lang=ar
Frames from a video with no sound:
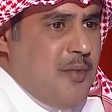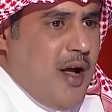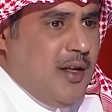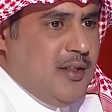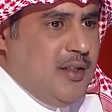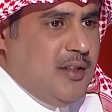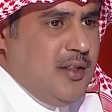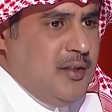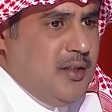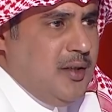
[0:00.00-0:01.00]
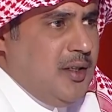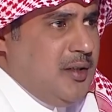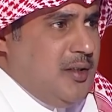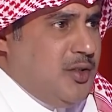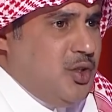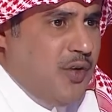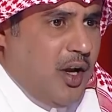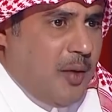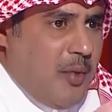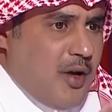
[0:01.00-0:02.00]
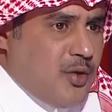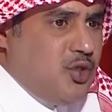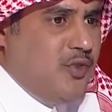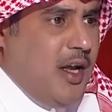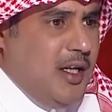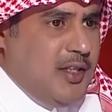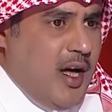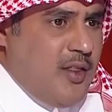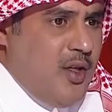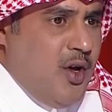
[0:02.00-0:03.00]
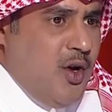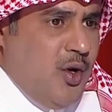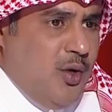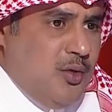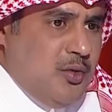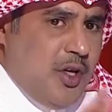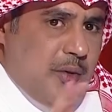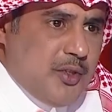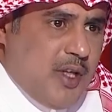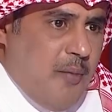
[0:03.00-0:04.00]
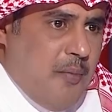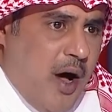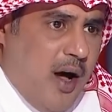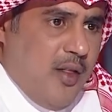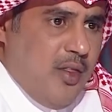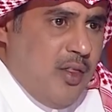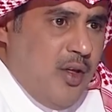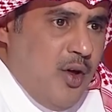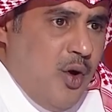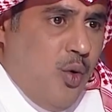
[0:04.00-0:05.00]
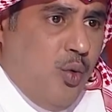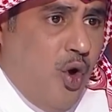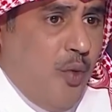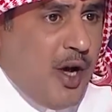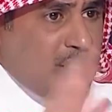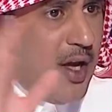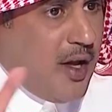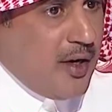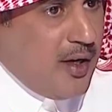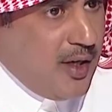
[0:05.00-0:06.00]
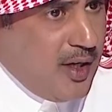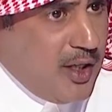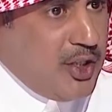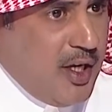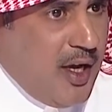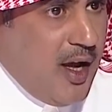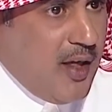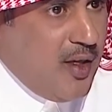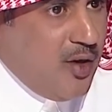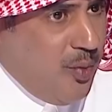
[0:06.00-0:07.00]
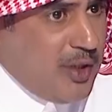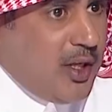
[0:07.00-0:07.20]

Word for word: ما قلت لك انت تشوف الاخبار وتشوف الاحداث وتربطها ببعض ولو ما صار الشيء هذا لو ما